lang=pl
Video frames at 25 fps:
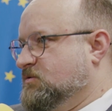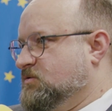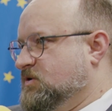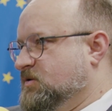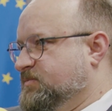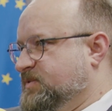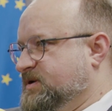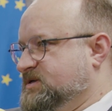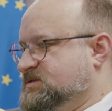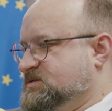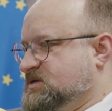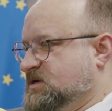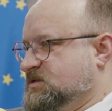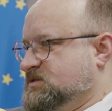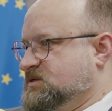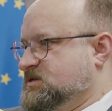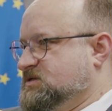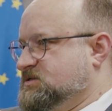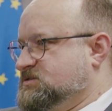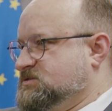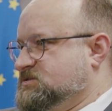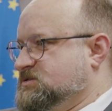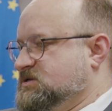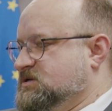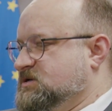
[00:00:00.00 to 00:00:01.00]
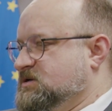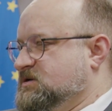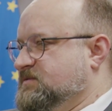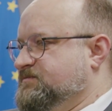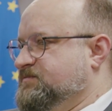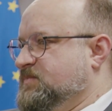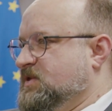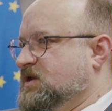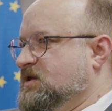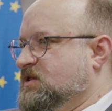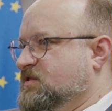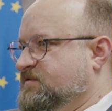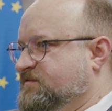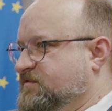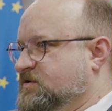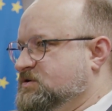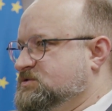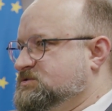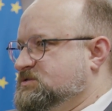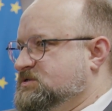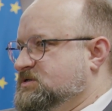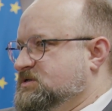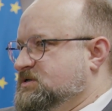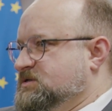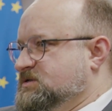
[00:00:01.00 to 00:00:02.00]
Europejska też e,
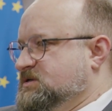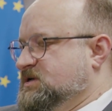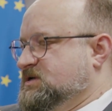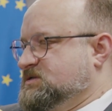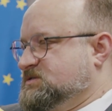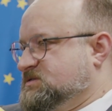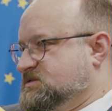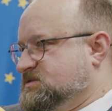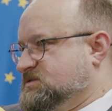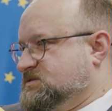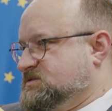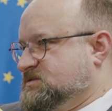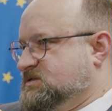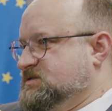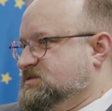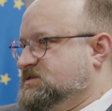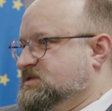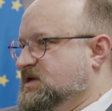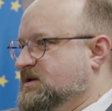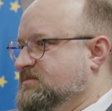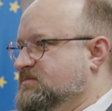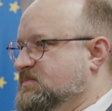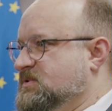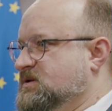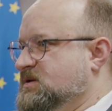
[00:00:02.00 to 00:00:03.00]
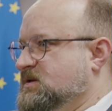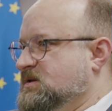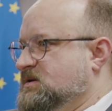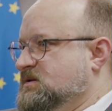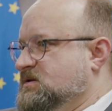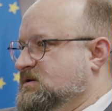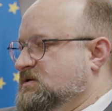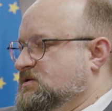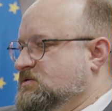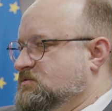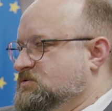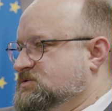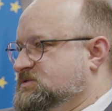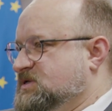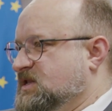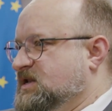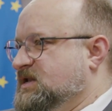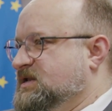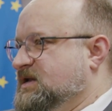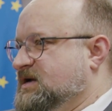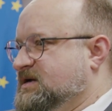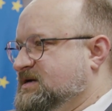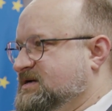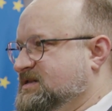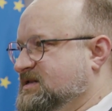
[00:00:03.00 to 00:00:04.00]
tworzy, jest system e,
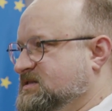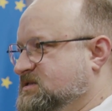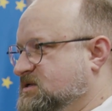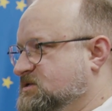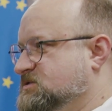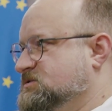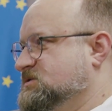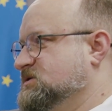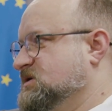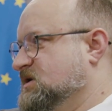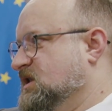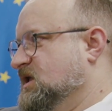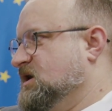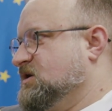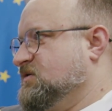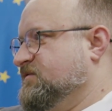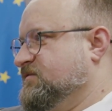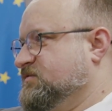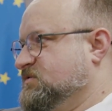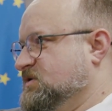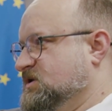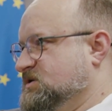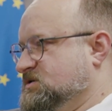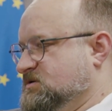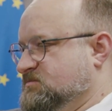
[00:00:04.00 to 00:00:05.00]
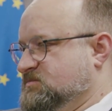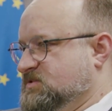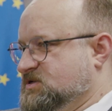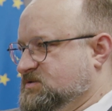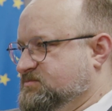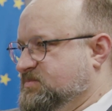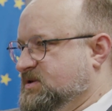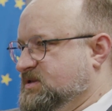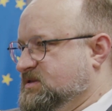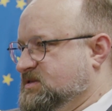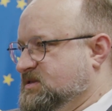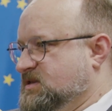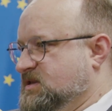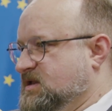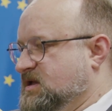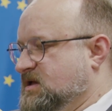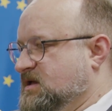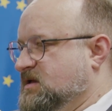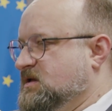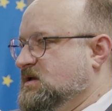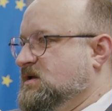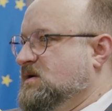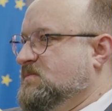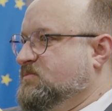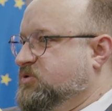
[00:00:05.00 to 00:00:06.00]
ustalania krytycznych leków, które są niezbędne
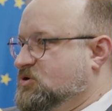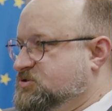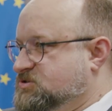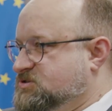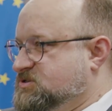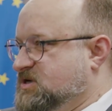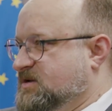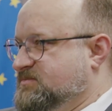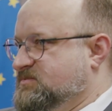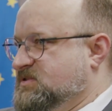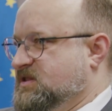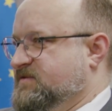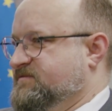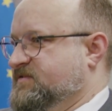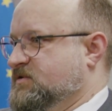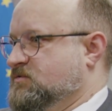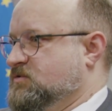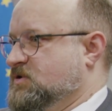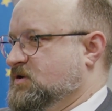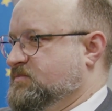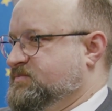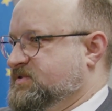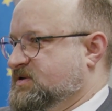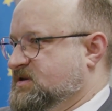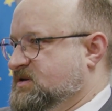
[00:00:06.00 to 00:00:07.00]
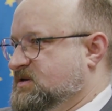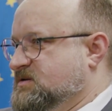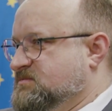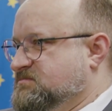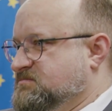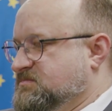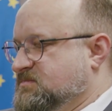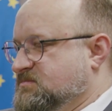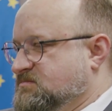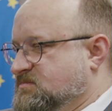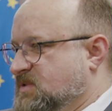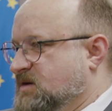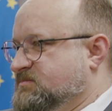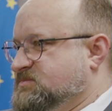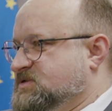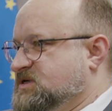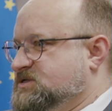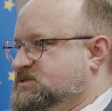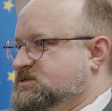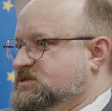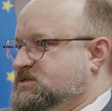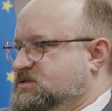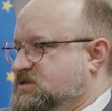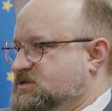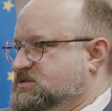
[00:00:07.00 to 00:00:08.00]
potrzebne w Europie. Mam
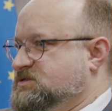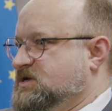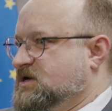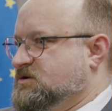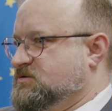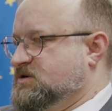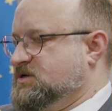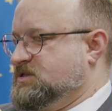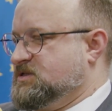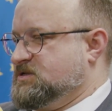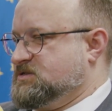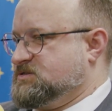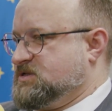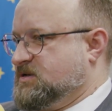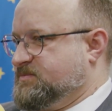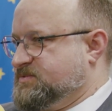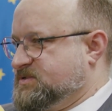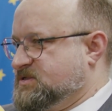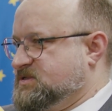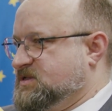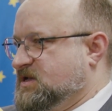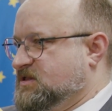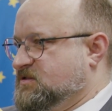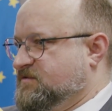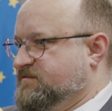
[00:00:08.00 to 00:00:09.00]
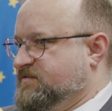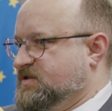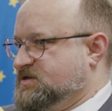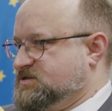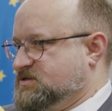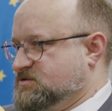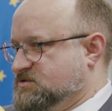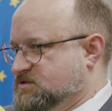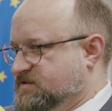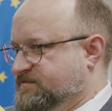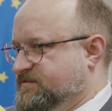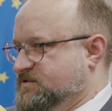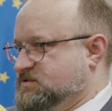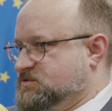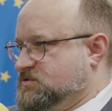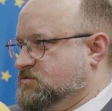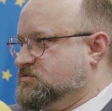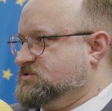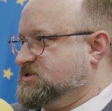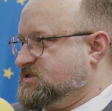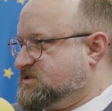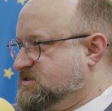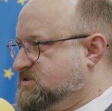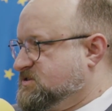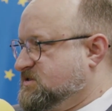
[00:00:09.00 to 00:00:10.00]
zaszczyt też jako jeden z reprezentantów naszego związku
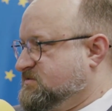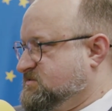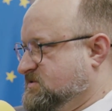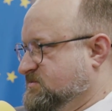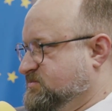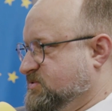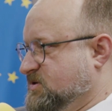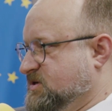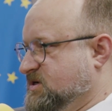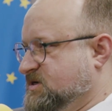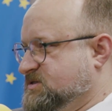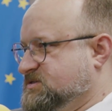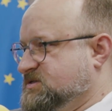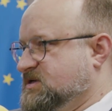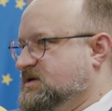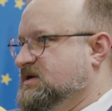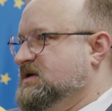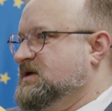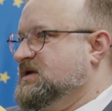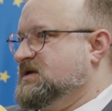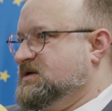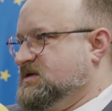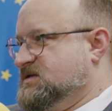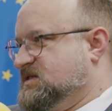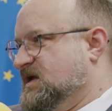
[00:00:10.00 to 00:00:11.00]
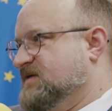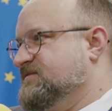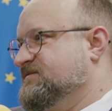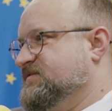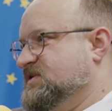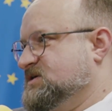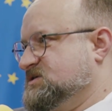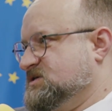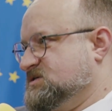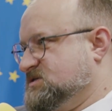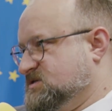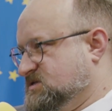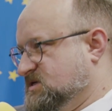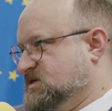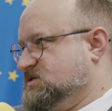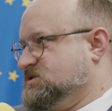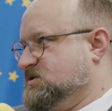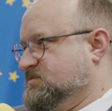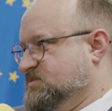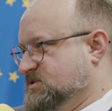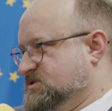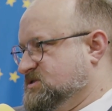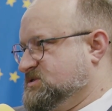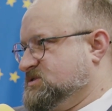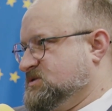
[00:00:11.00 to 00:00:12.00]
uczestniczyć w tym projekcie i tam wierzę, że też
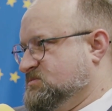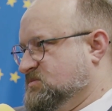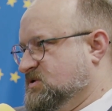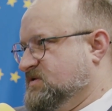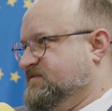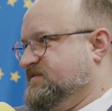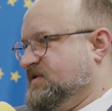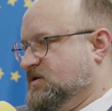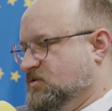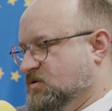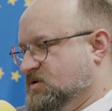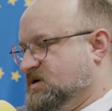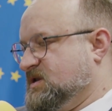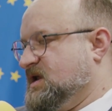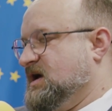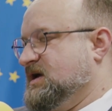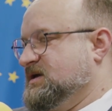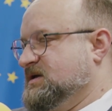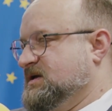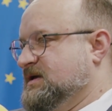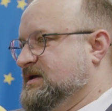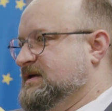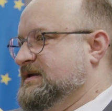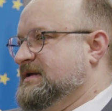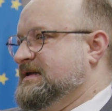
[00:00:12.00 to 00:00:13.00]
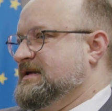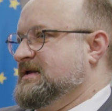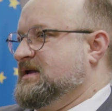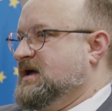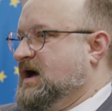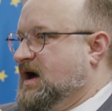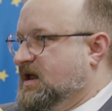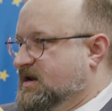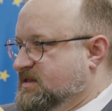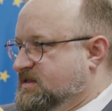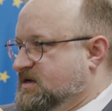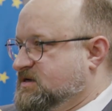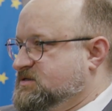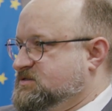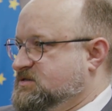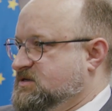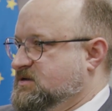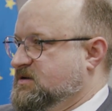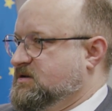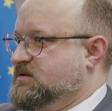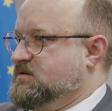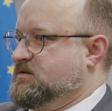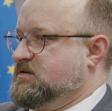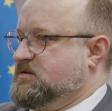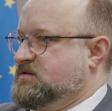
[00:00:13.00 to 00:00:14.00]
to będzie stymulowało kraje, ale
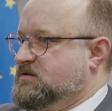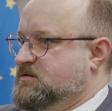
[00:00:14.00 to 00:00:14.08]
także,